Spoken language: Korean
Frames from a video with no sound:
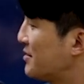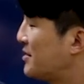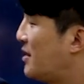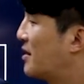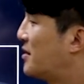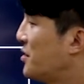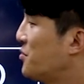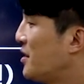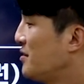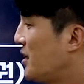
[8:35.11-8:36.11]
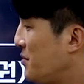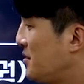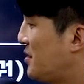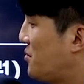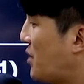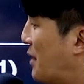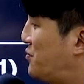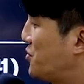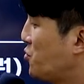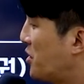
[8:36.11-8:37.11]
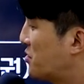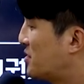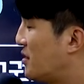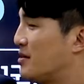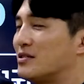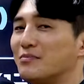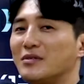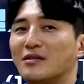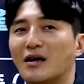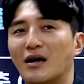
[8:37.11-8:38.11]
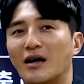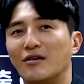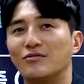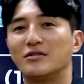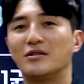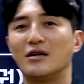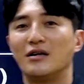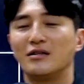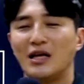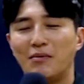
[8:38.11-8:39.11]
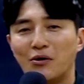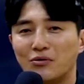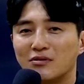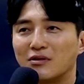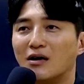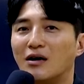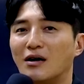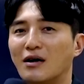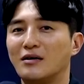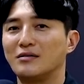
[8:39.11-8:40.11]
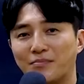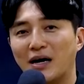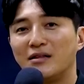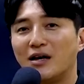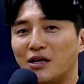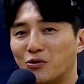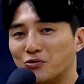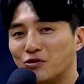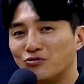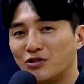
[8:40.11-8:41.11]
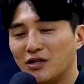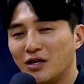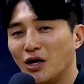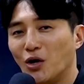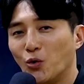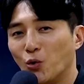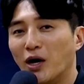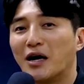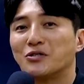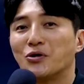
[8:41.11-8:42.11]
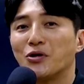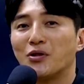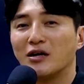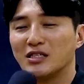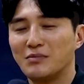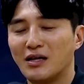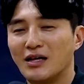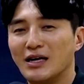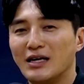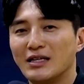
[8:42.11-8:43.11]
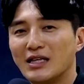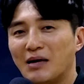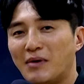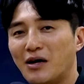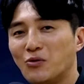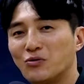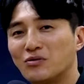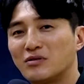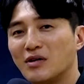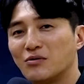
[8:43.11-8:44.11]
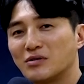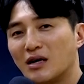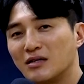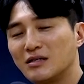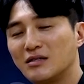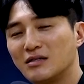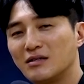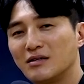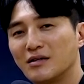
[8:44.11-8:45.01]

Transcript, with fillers: 자, 그리고 난 다음에 이제 또 압축 요약 특강이 있습니다. 우리 이제 테마노트가 방대한 이론서를 줄인 요약서이기도 하지만 테마노트에도 사실은